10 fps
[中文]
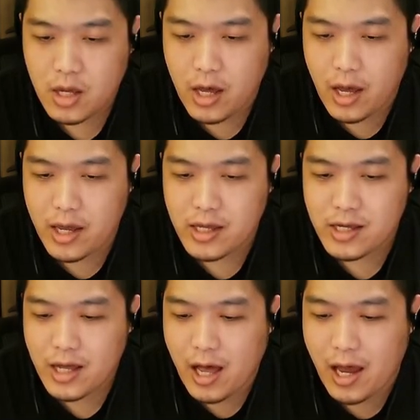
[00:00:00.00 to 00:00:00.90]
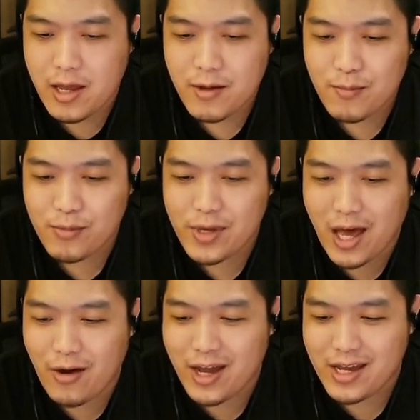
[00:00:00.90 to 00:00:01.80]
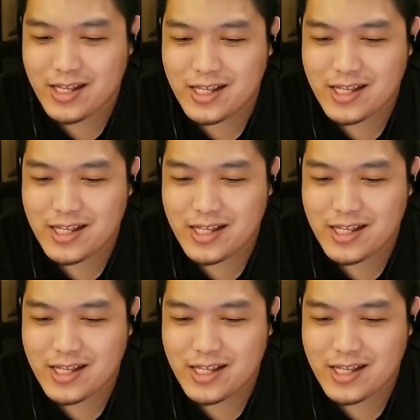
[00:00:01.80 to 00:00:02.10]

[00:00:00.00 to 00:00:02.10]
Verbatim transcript: 哎哎，不要哎、欸，